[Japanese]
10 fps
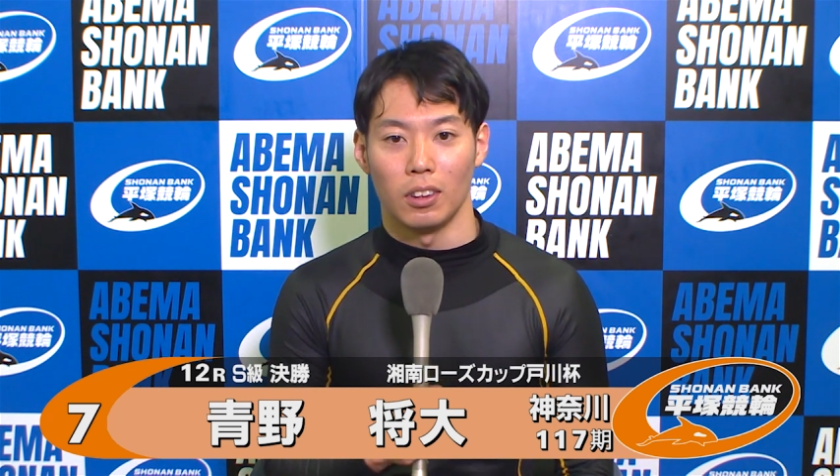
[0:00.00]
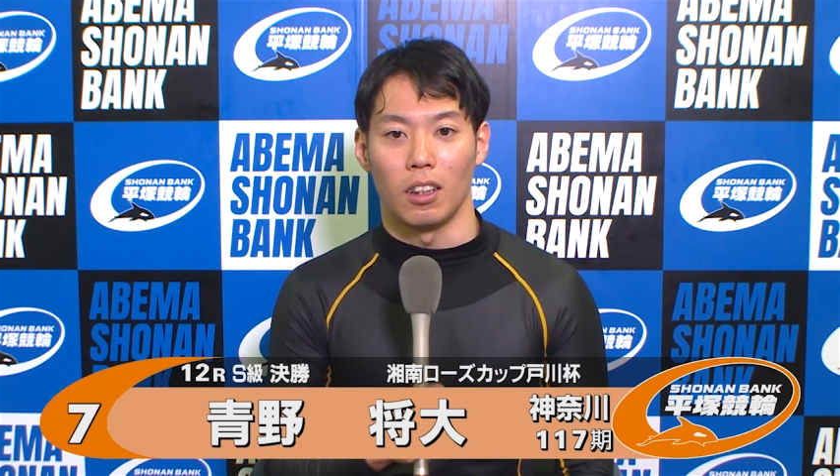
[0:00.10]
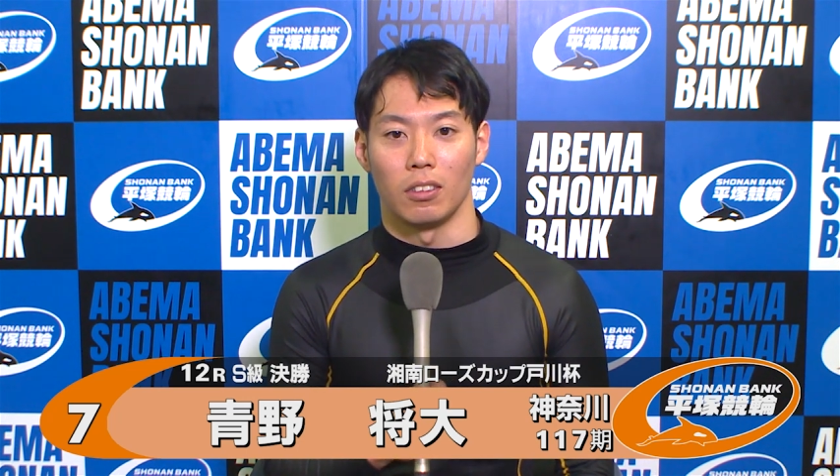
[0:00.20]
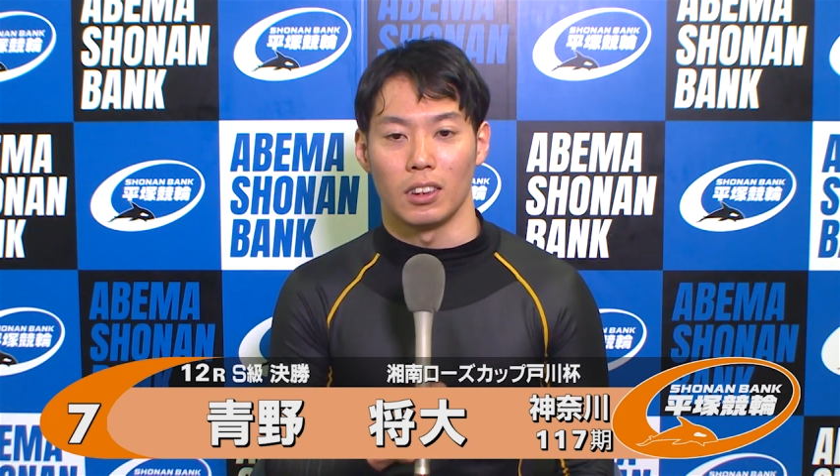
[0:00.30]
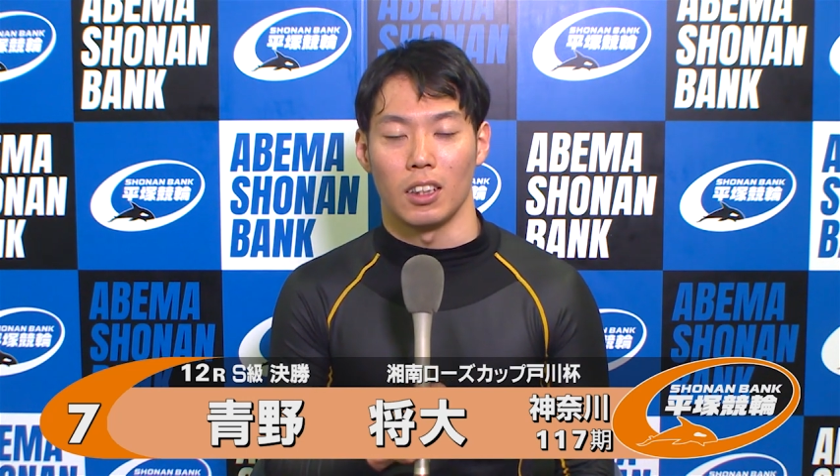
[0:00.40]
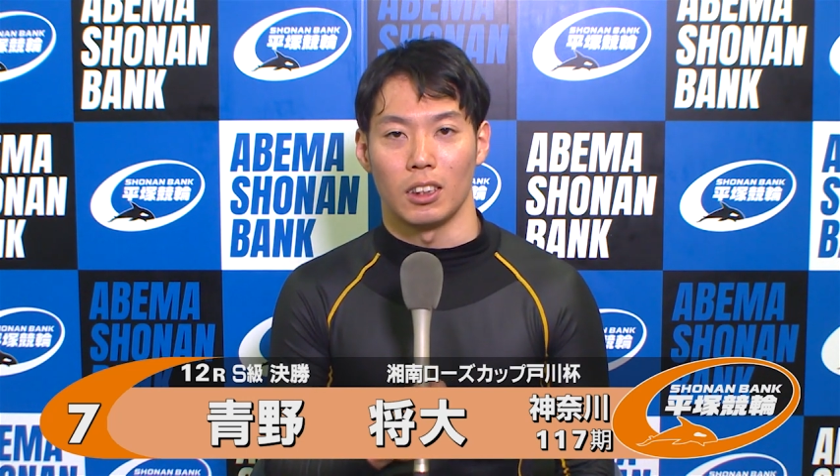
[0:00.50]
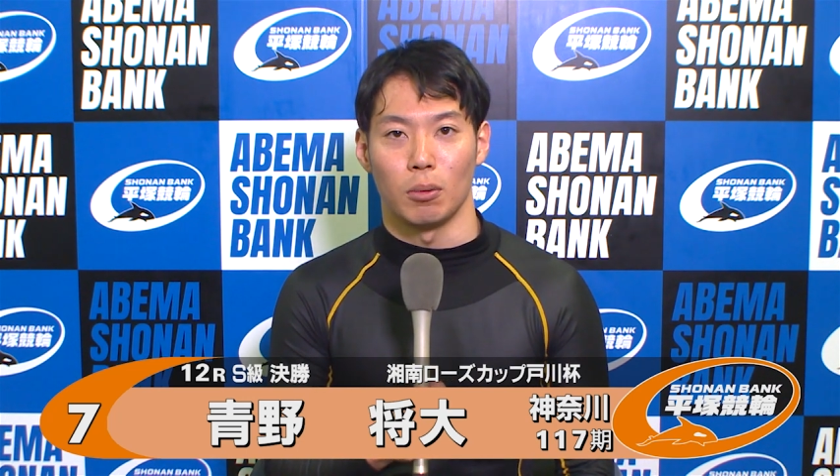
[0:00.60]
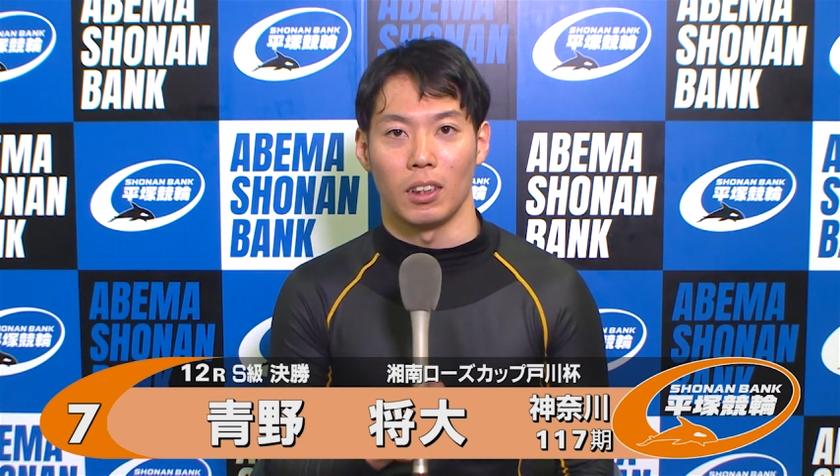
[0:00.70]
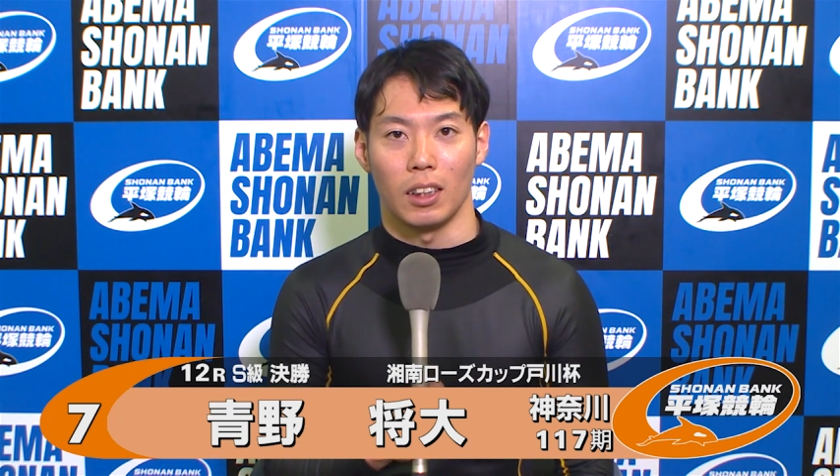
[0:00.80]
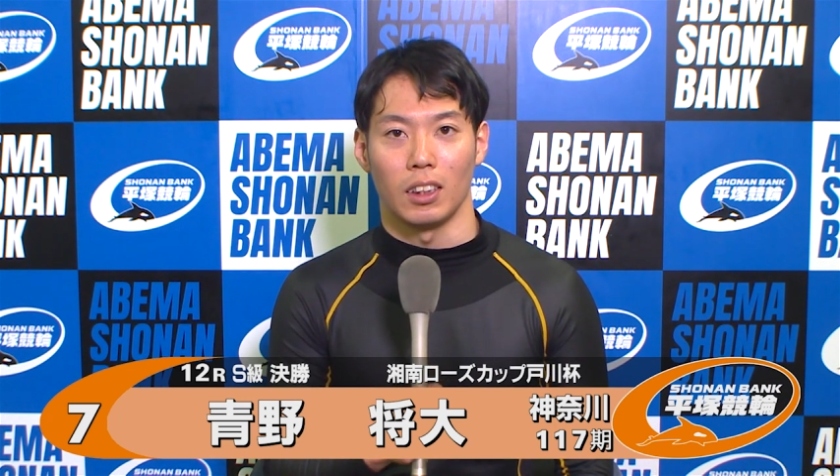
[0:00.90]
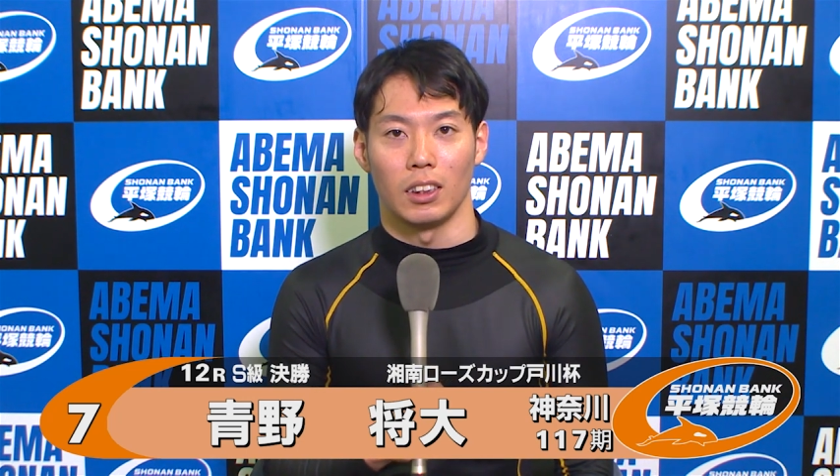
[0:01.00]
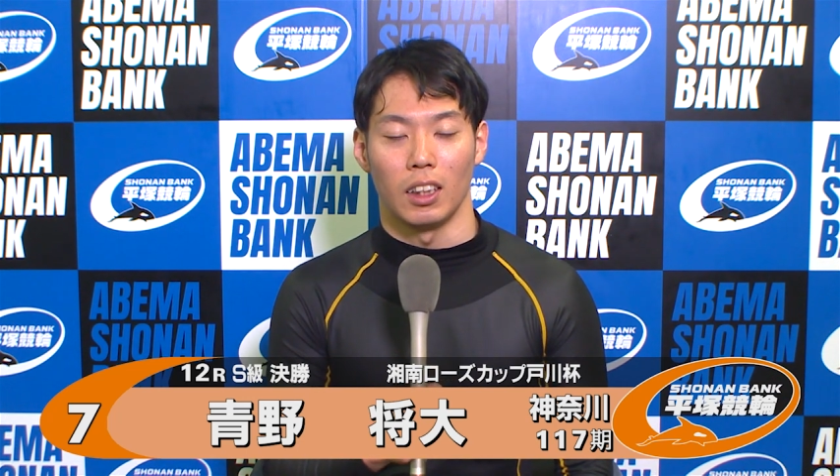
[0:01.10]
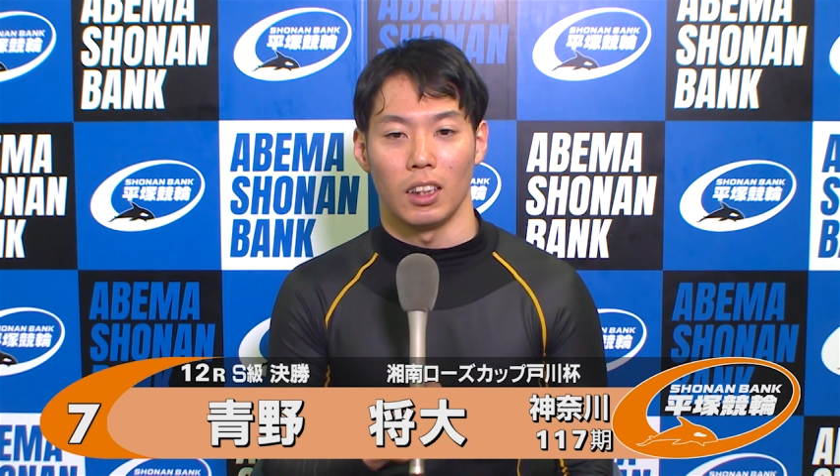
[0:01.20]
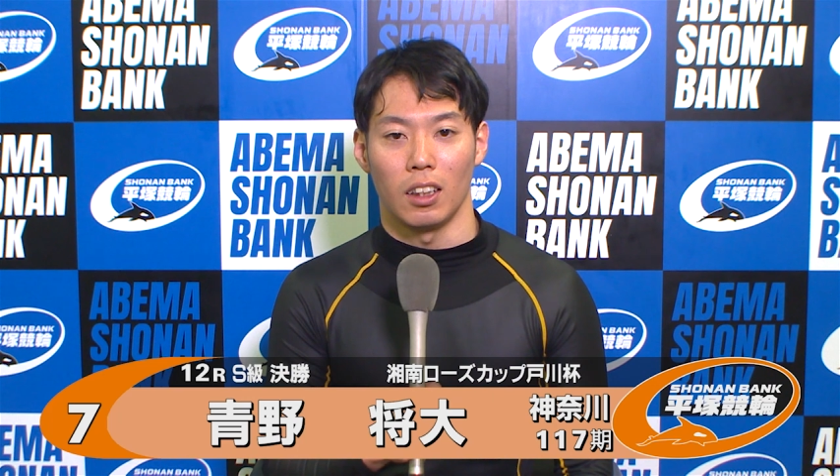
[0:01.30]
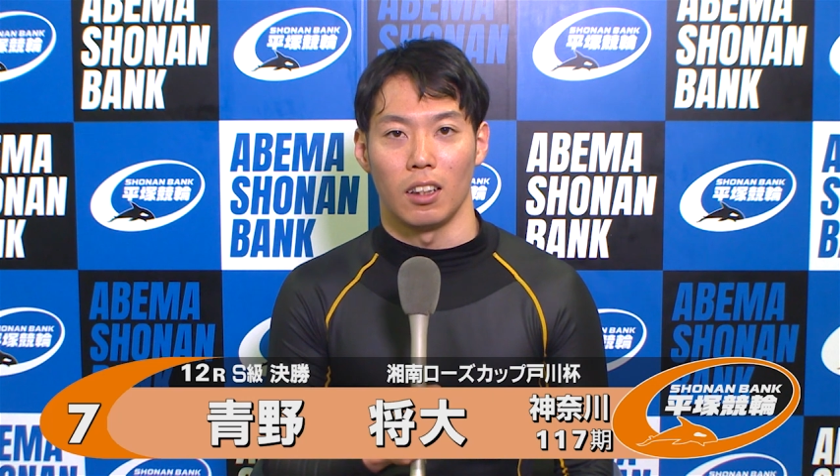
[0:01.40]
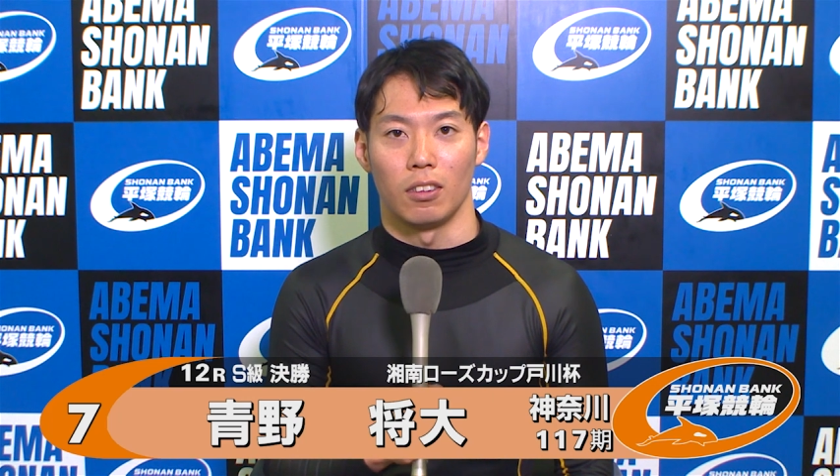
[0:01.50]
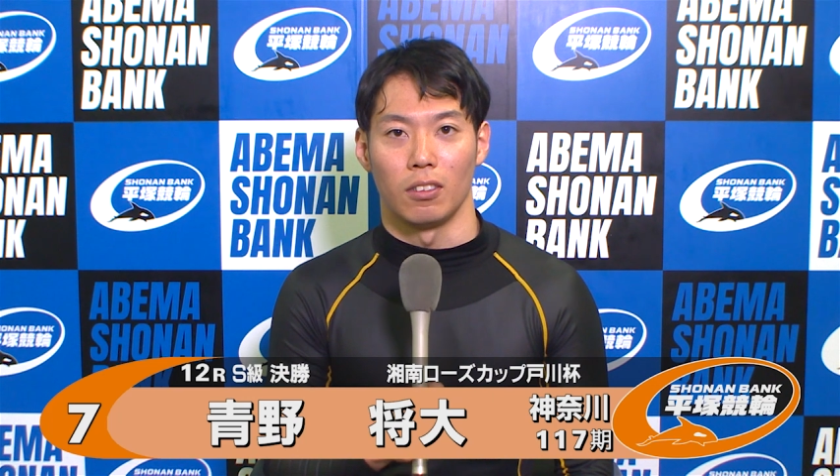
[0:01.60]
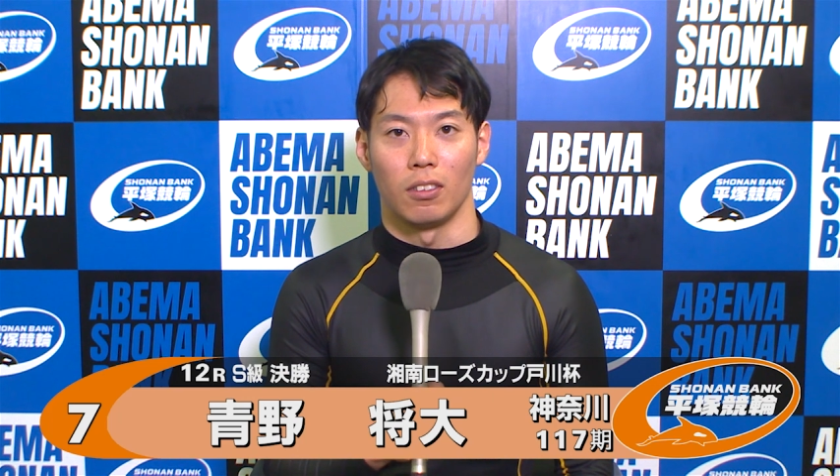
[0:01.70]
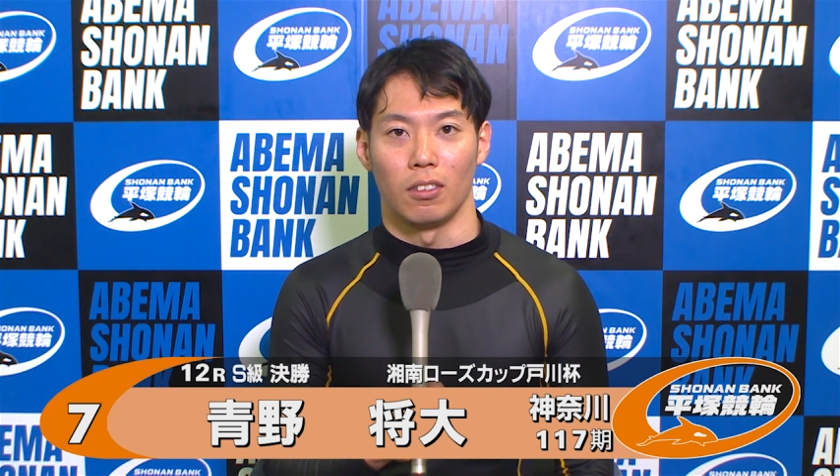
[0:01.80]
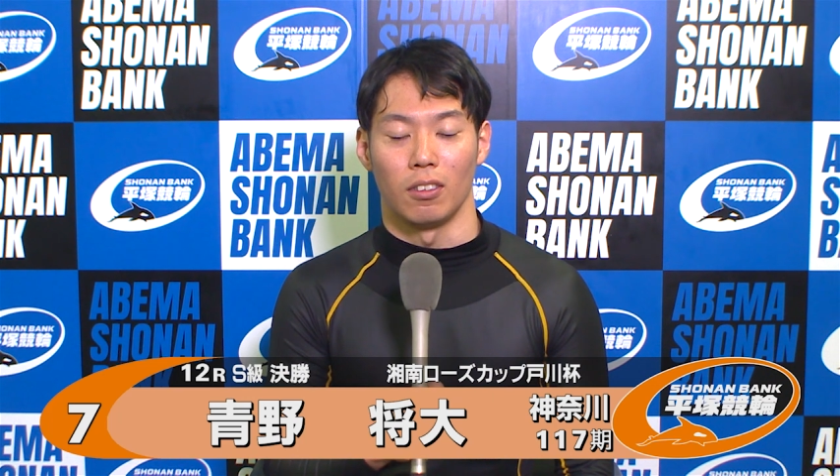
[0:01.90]
あの使わせてもらった形で、あ
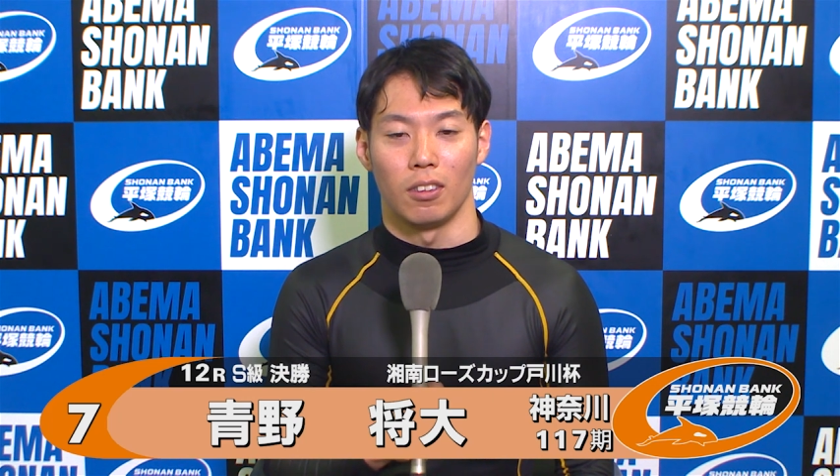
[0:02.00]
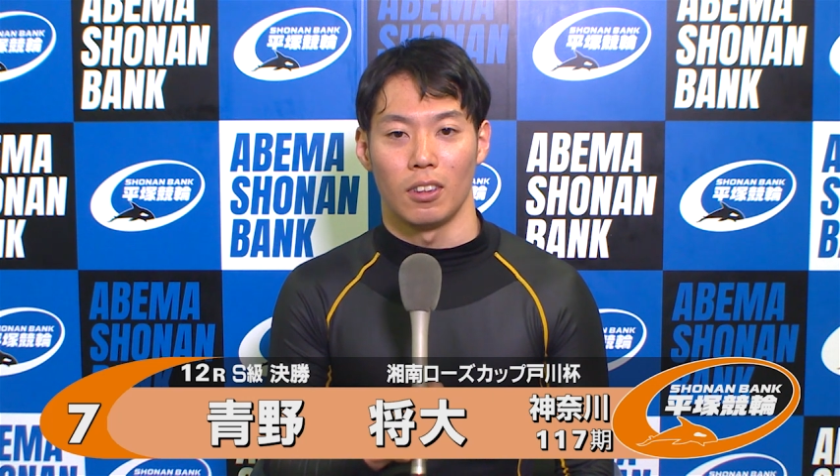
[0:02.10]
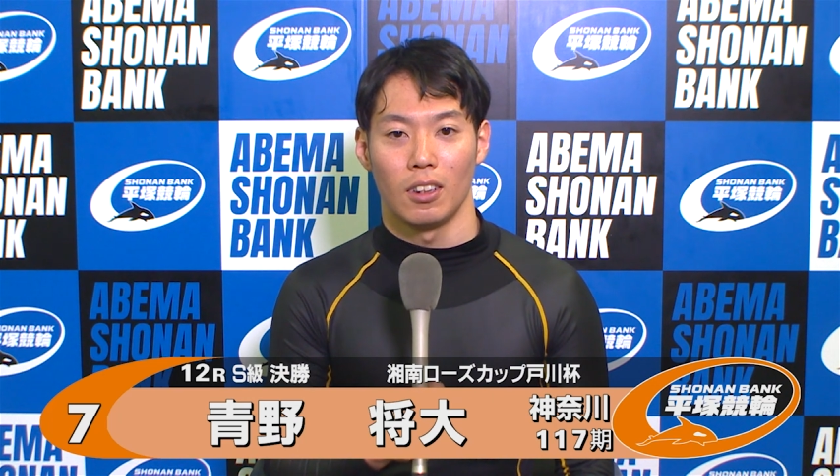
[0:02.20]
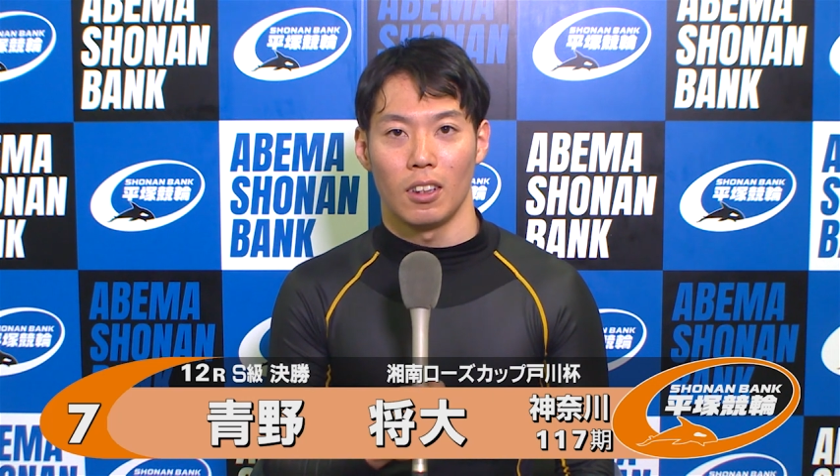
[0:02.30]
の